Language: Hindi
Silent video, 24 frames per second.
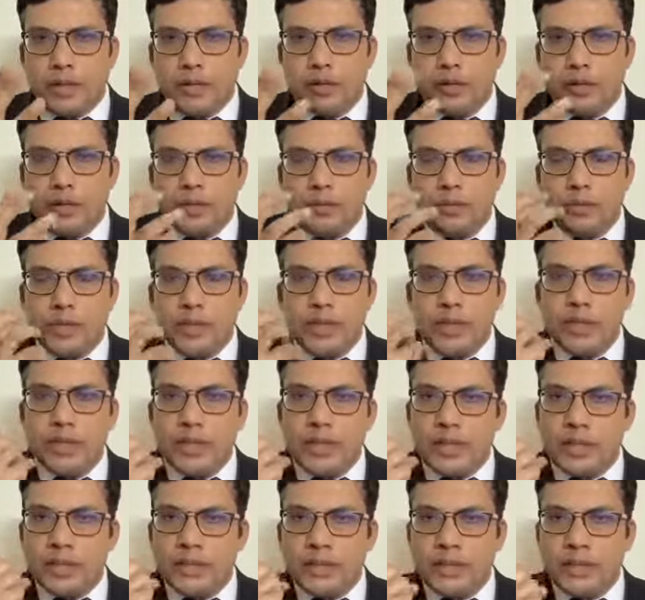पहले तो ये पूरी
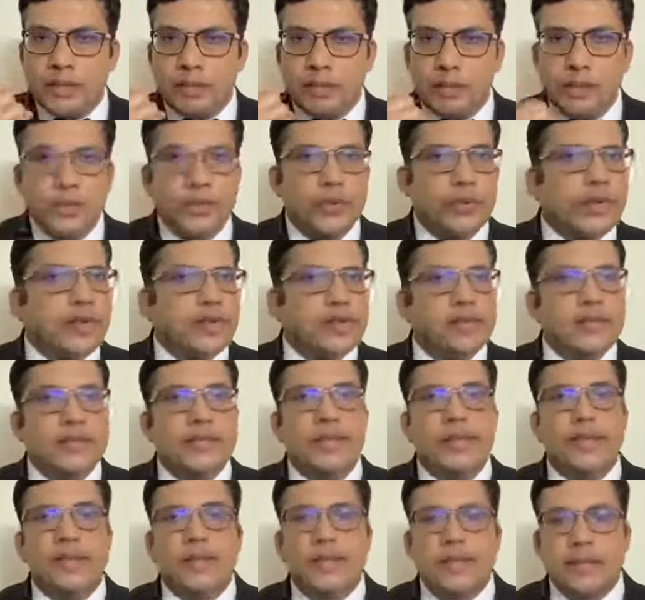तरीके से कंप्यूटराइज
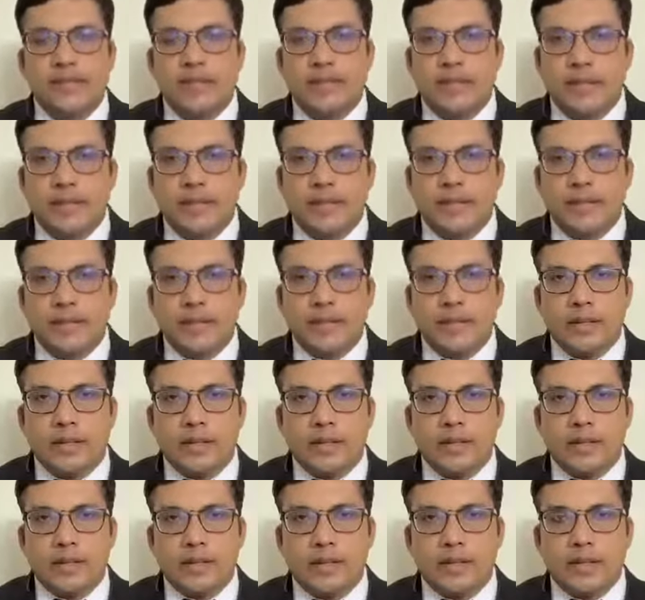टेक्निक्स हैं
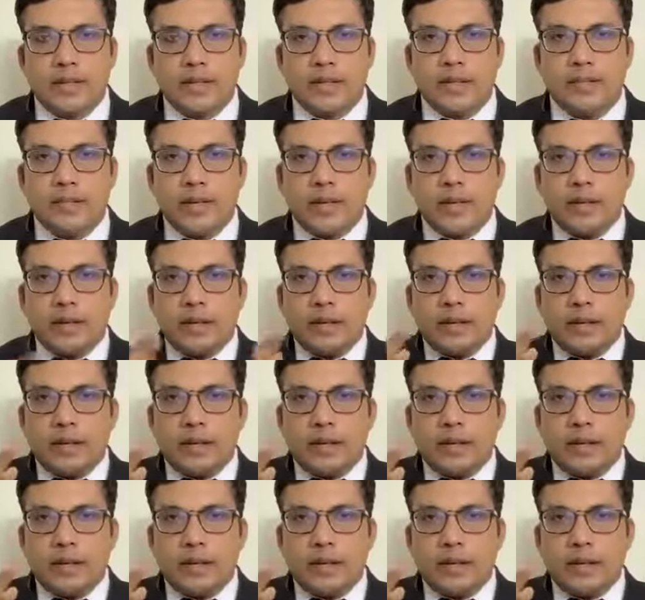इसमें